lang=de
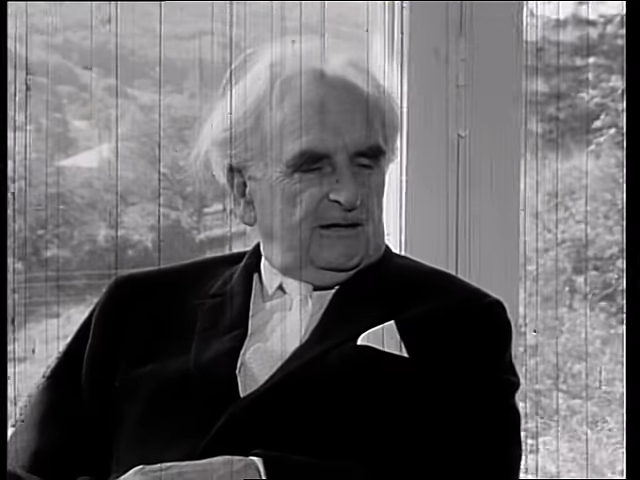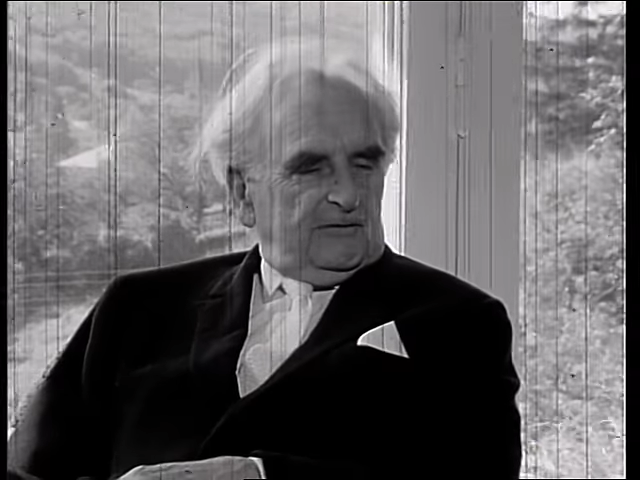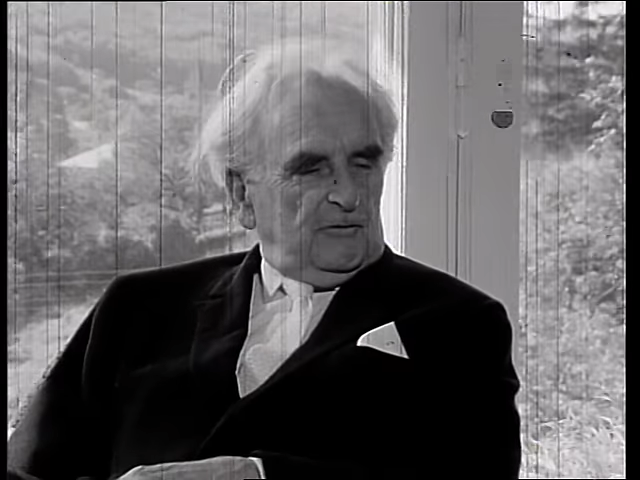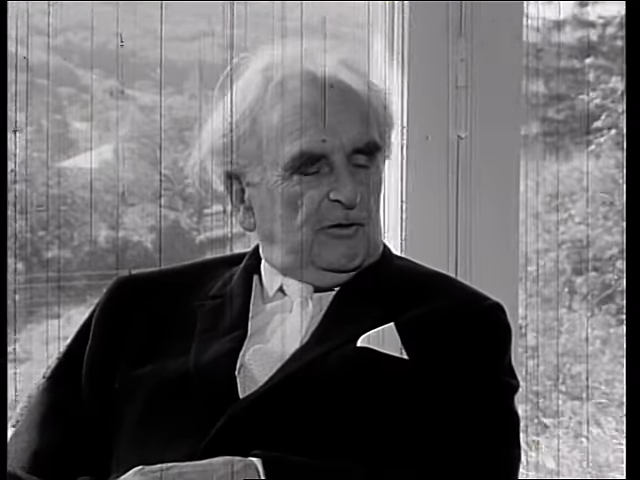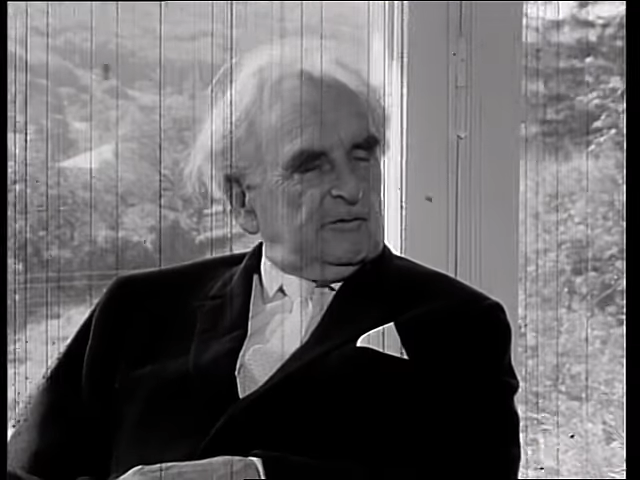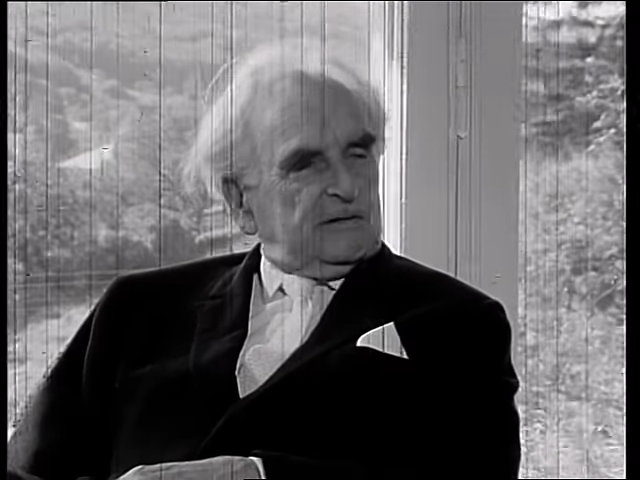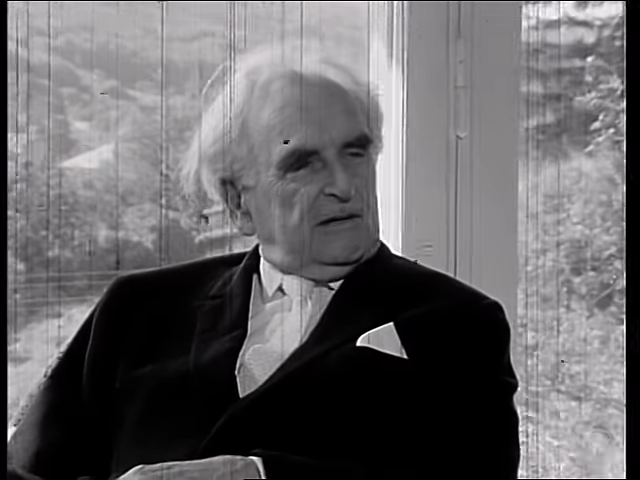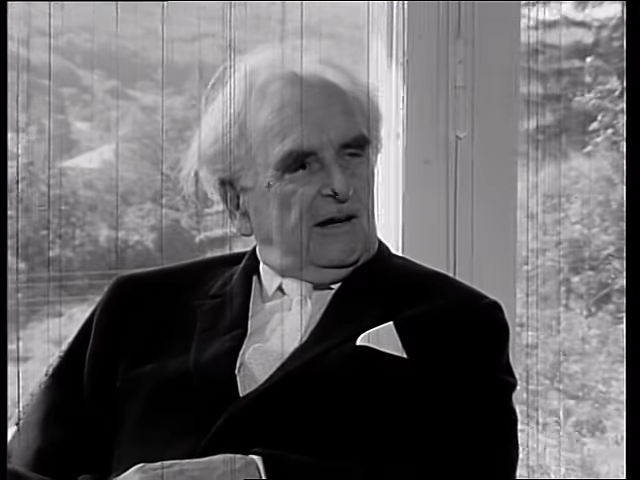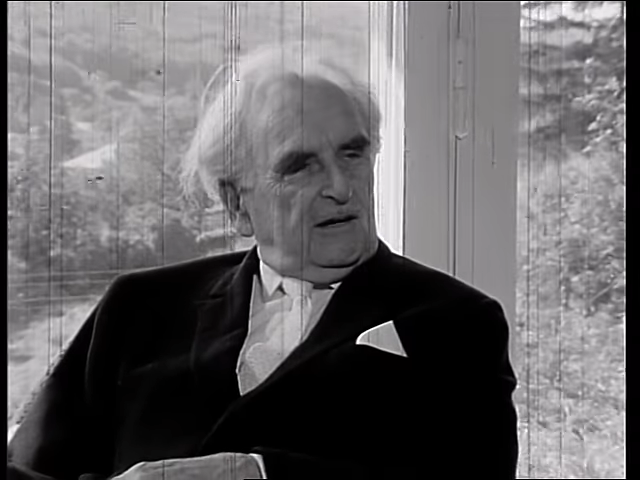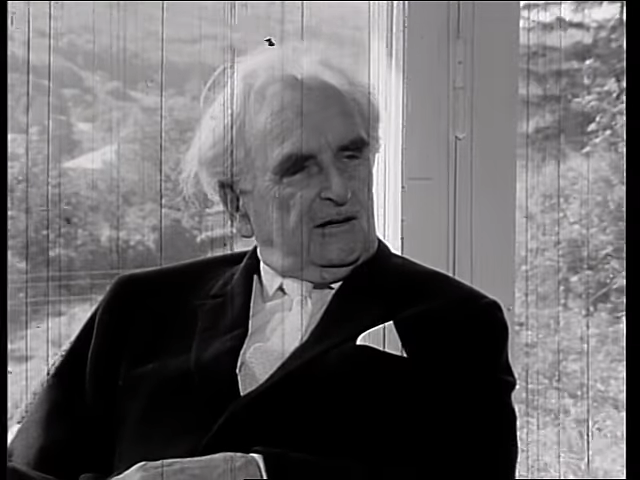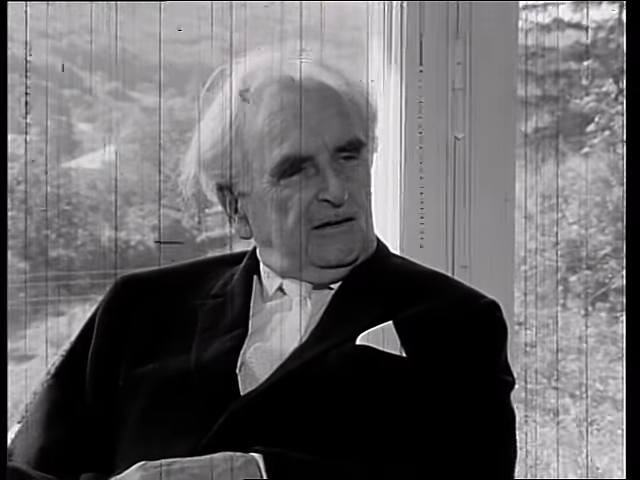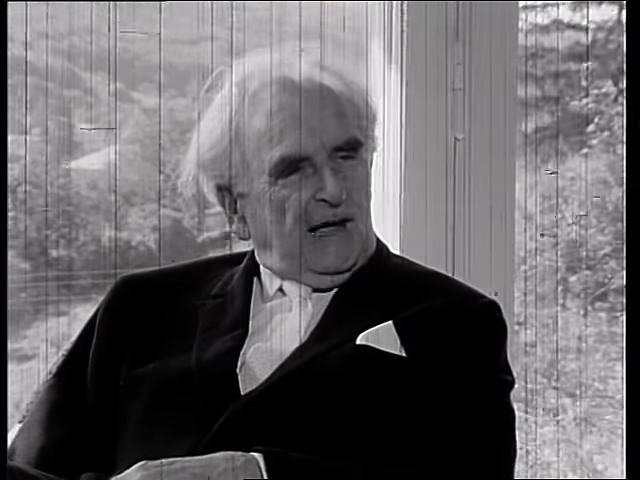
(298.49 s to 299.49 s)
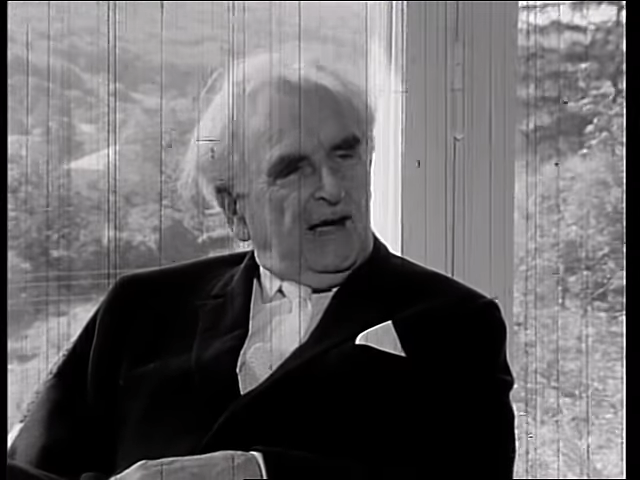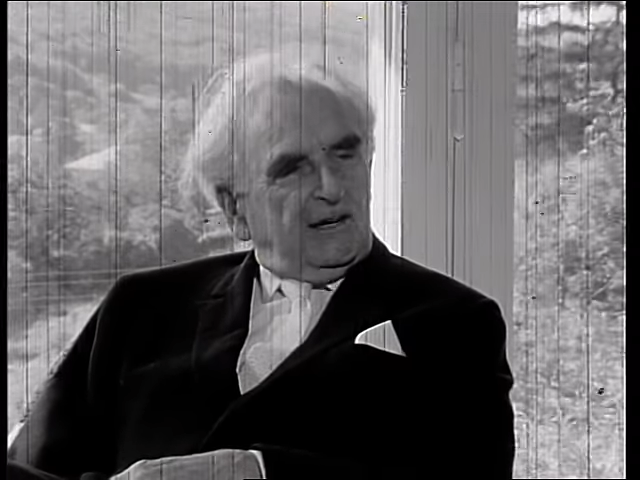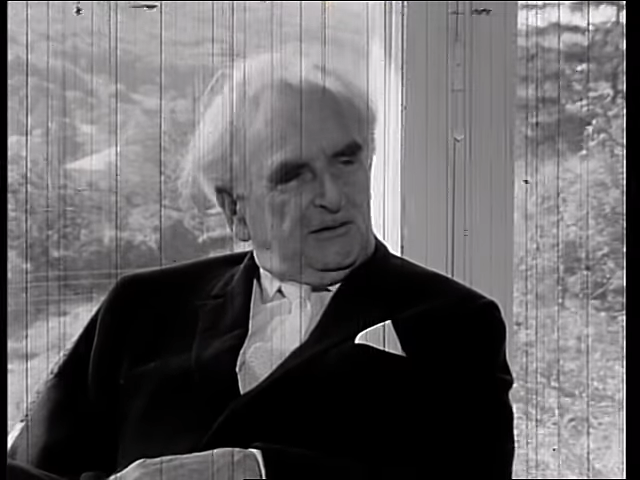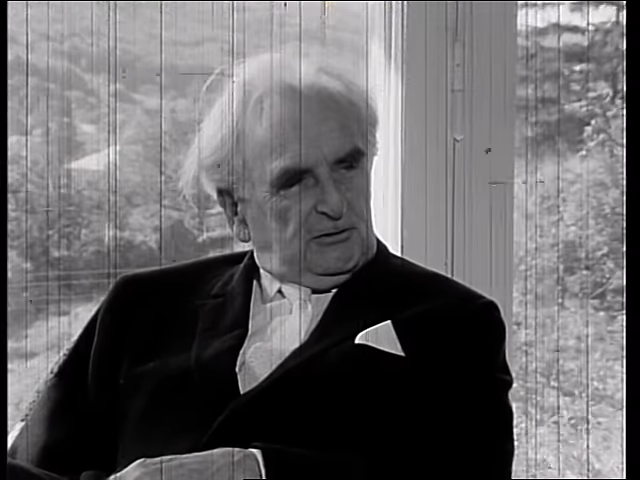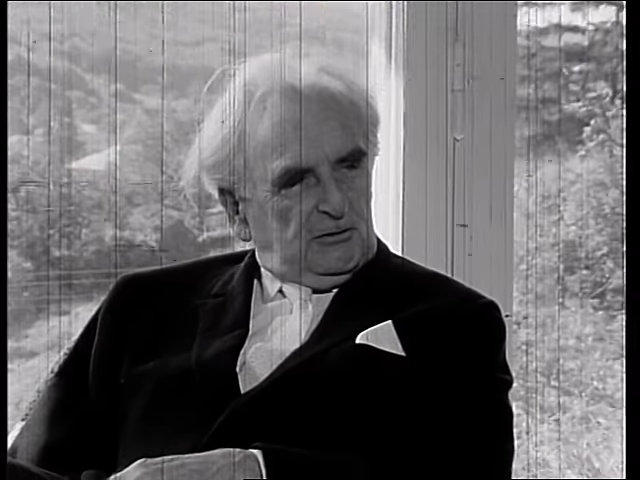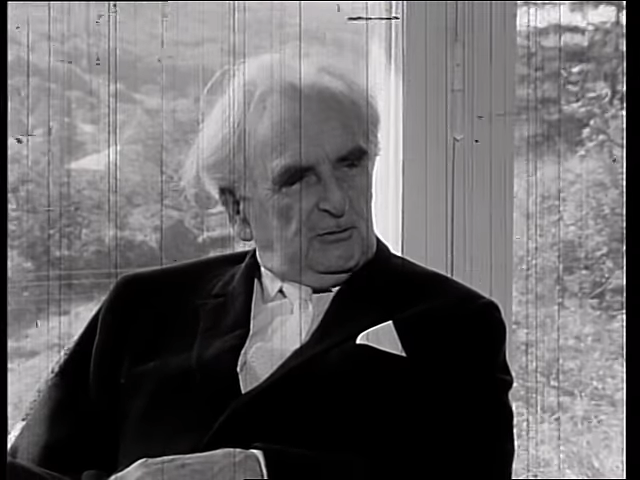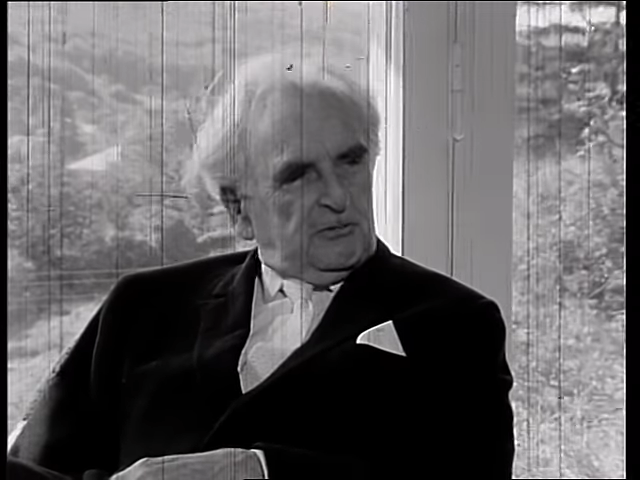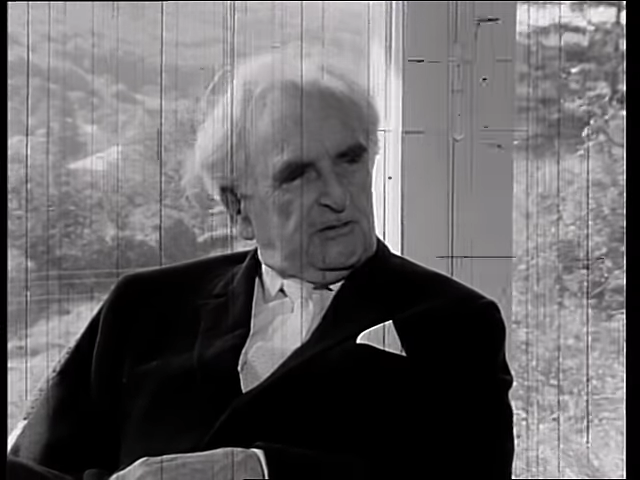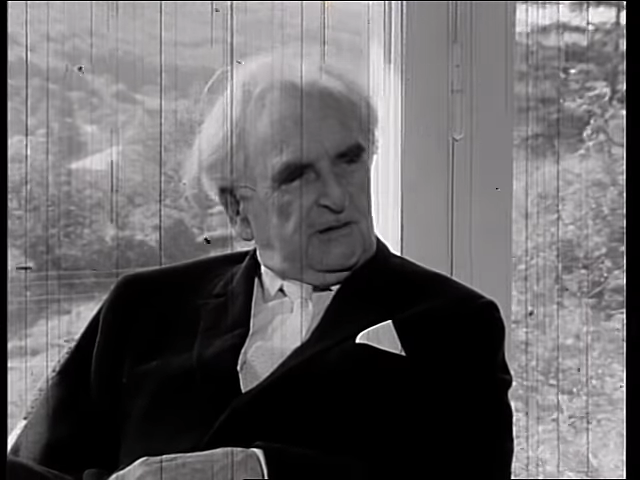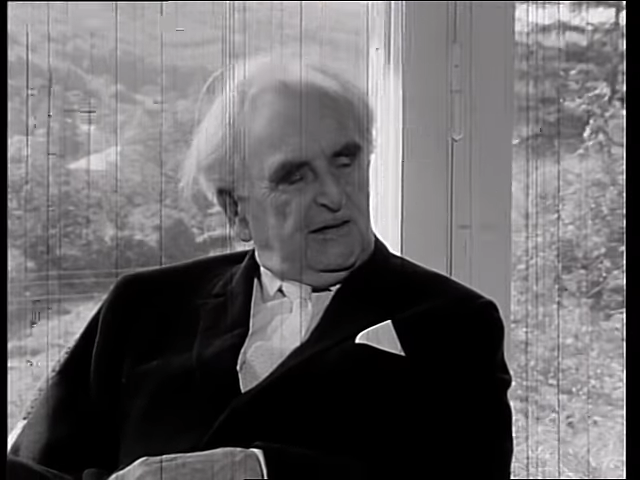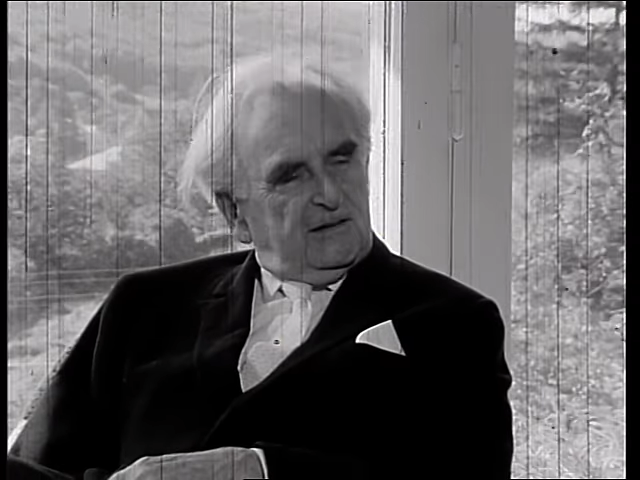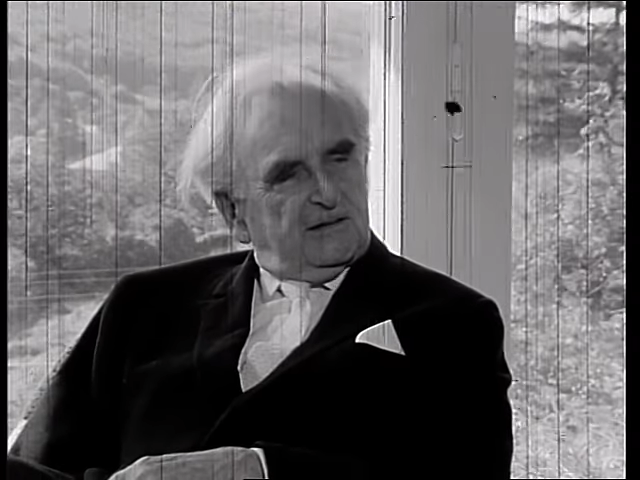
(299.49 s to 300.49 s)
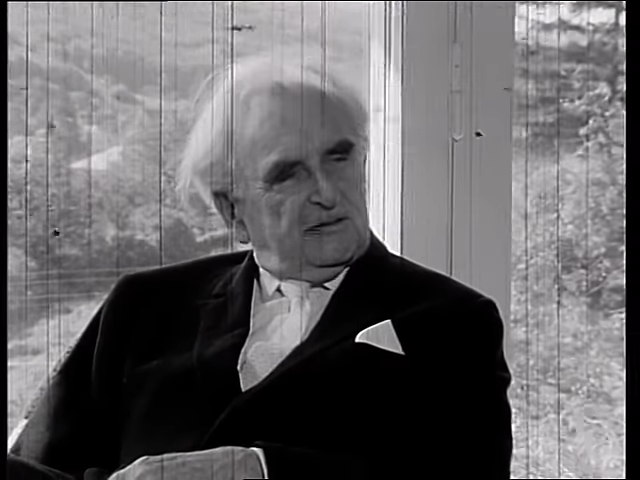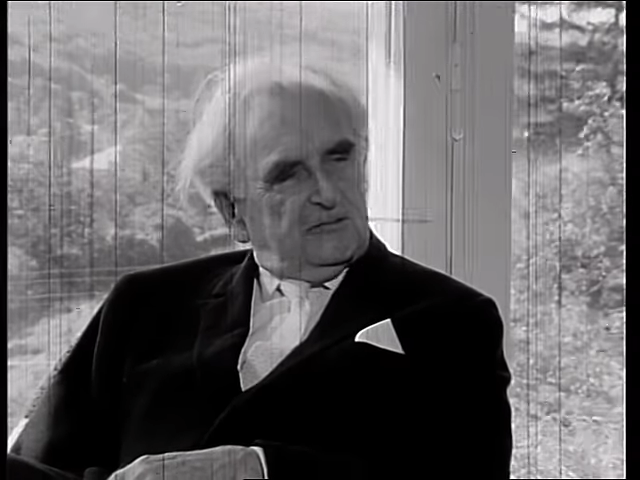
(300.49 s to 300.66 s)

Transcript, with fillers: wollen wir sagen, Eigentumsgrenze